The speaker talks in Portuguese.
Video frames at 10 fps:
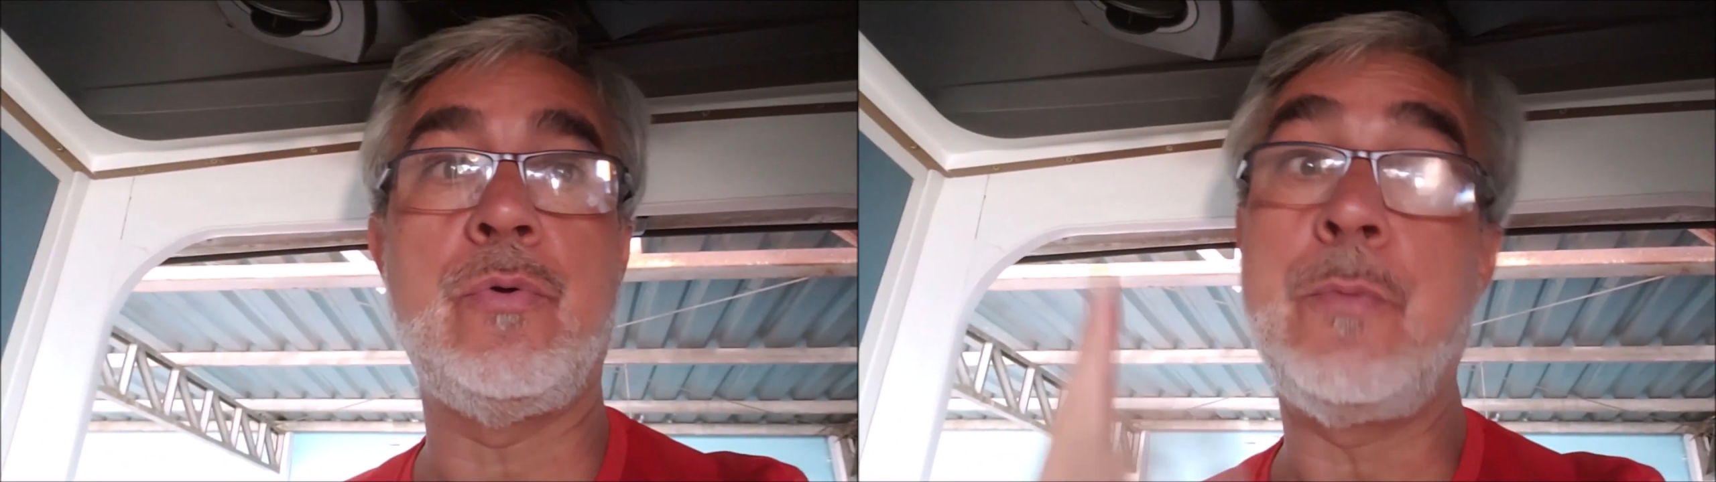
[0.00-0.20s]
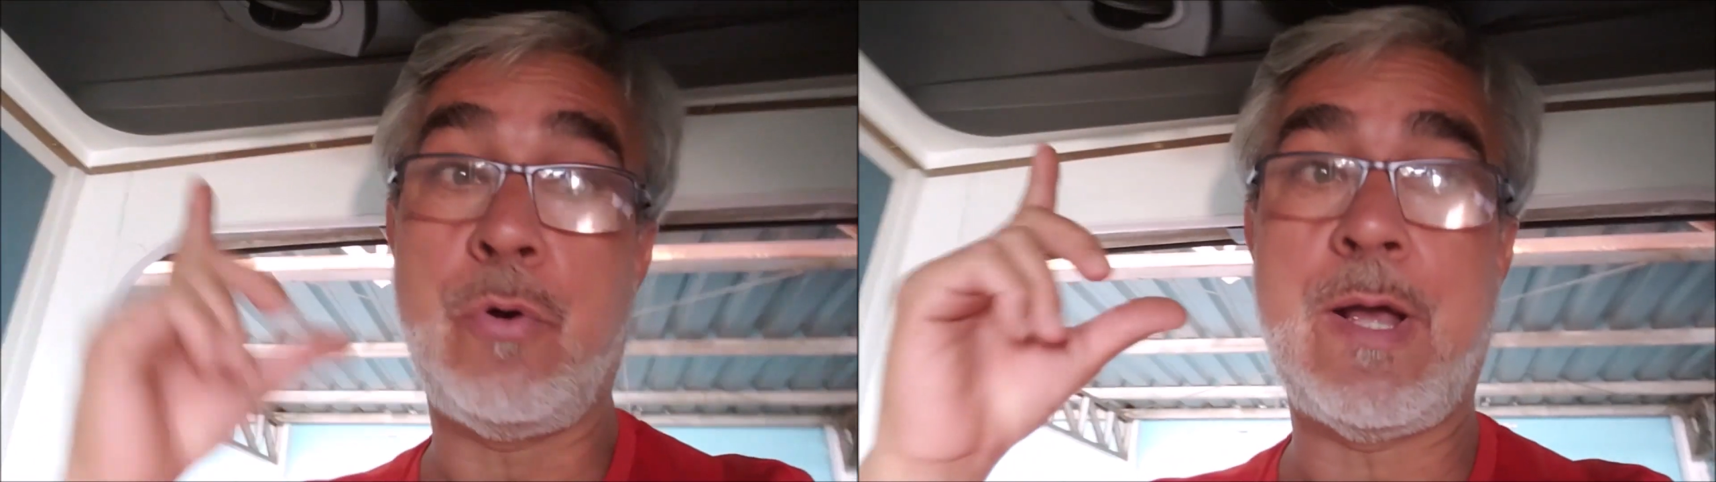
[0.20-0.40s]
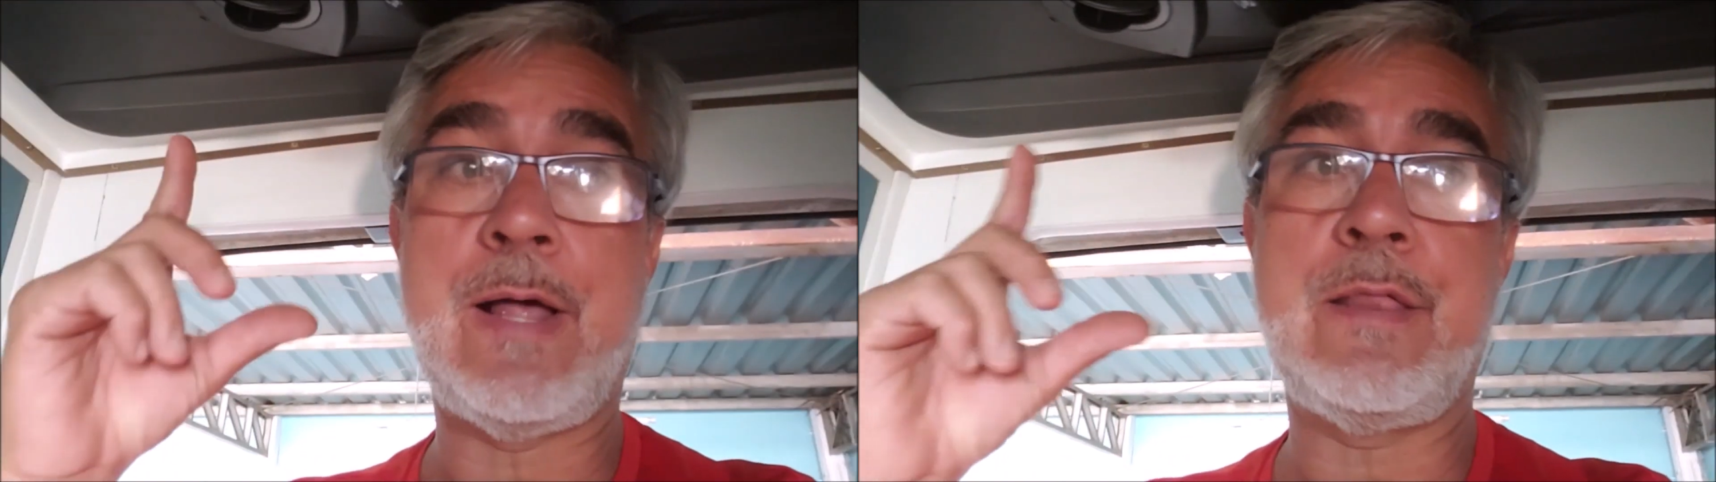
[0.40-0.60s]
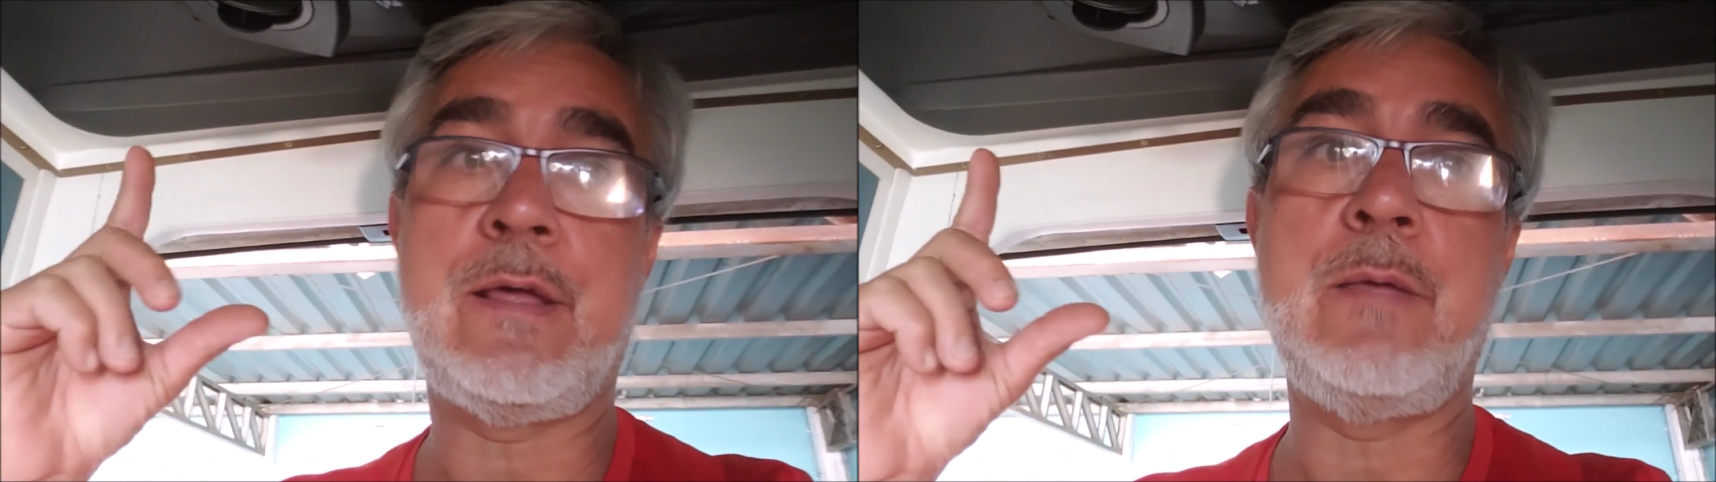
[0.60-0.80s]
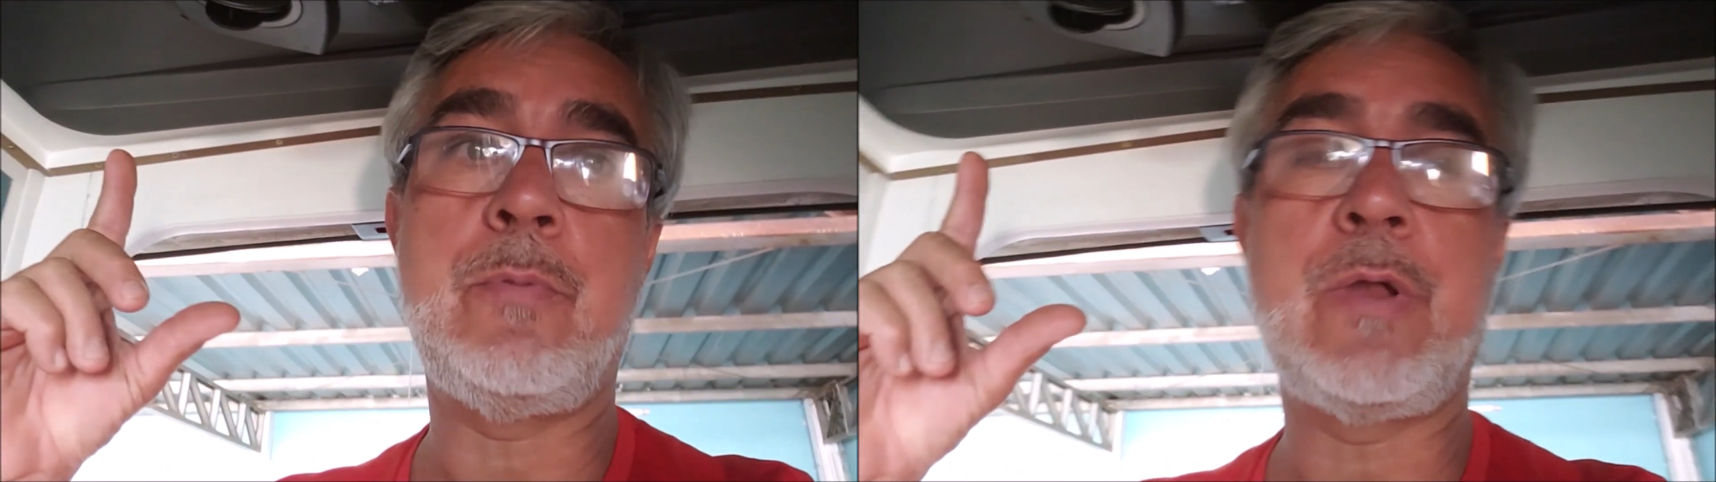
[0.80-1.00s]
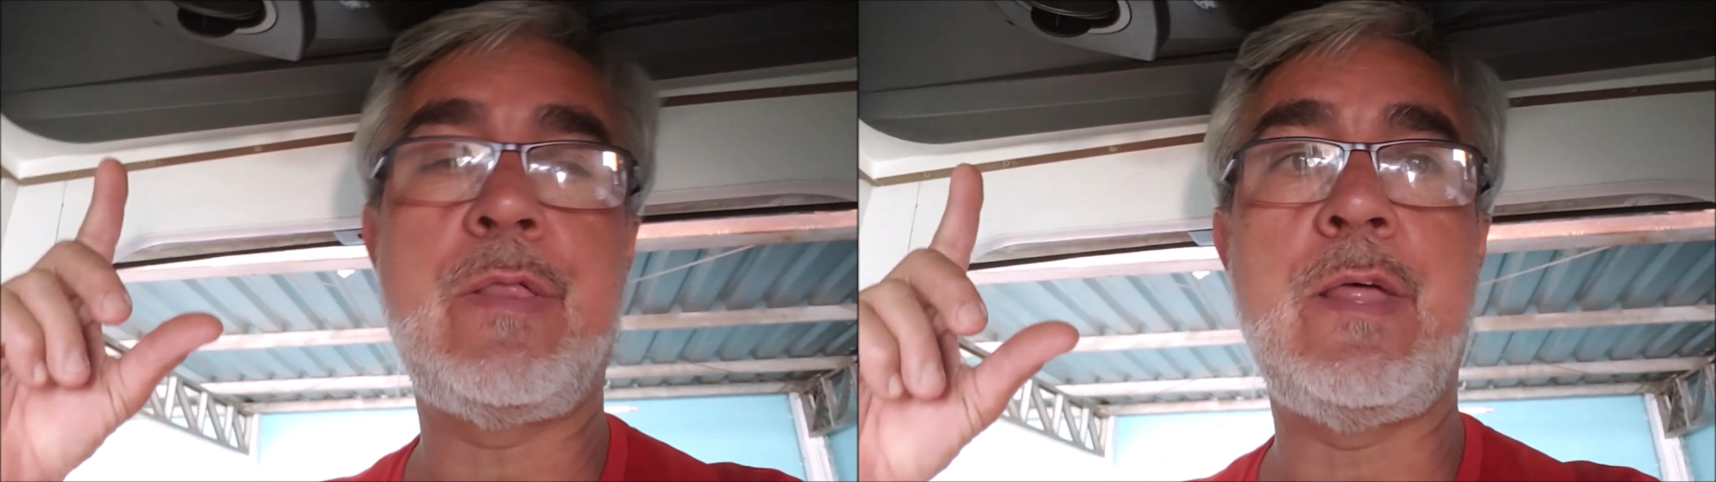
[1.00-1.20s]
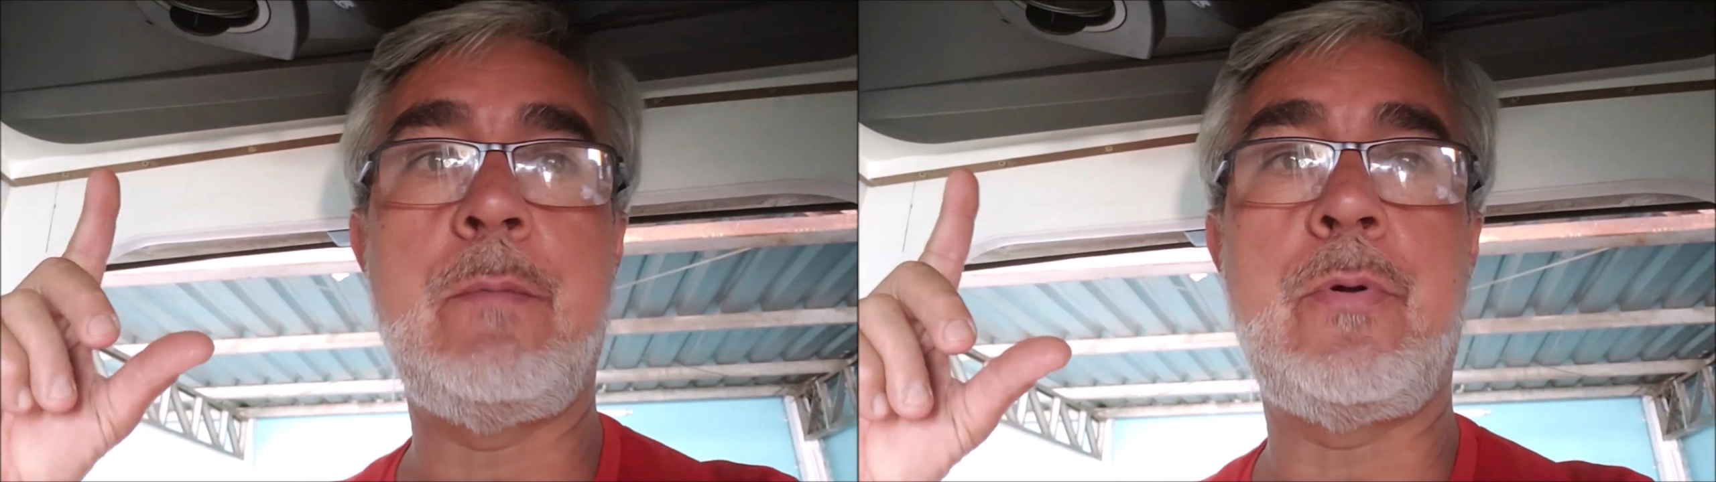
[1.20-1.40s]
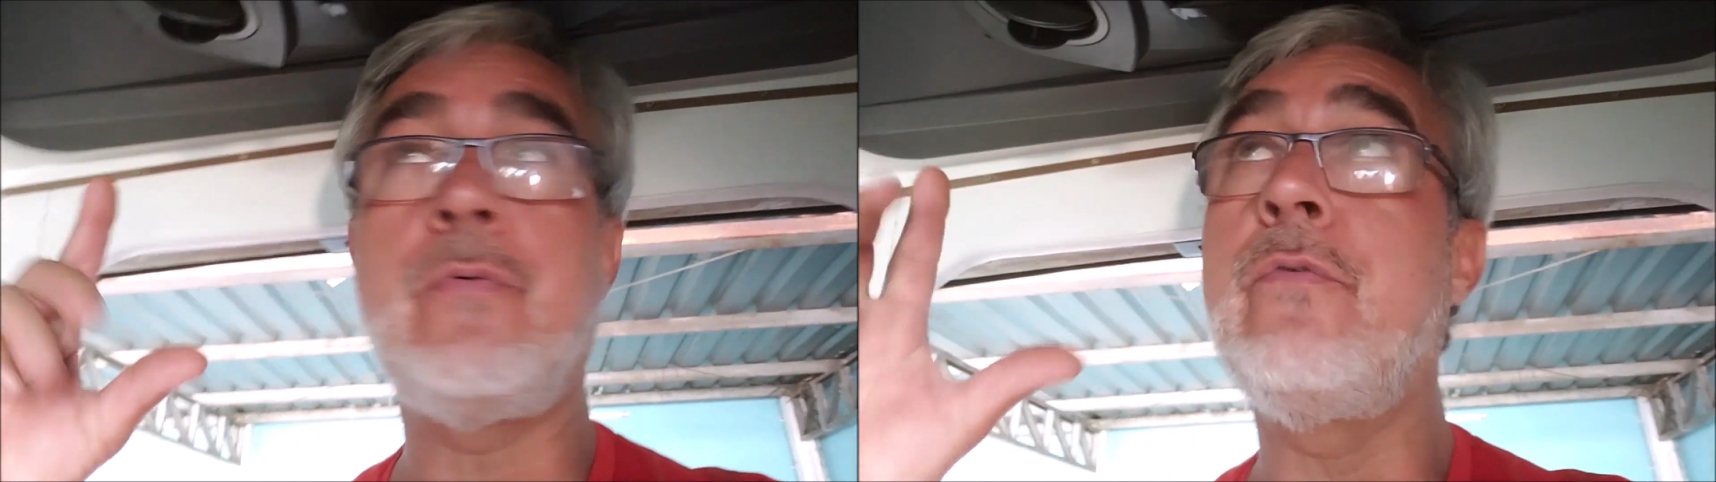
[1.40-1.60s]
no meu caso aqui, por exemplo,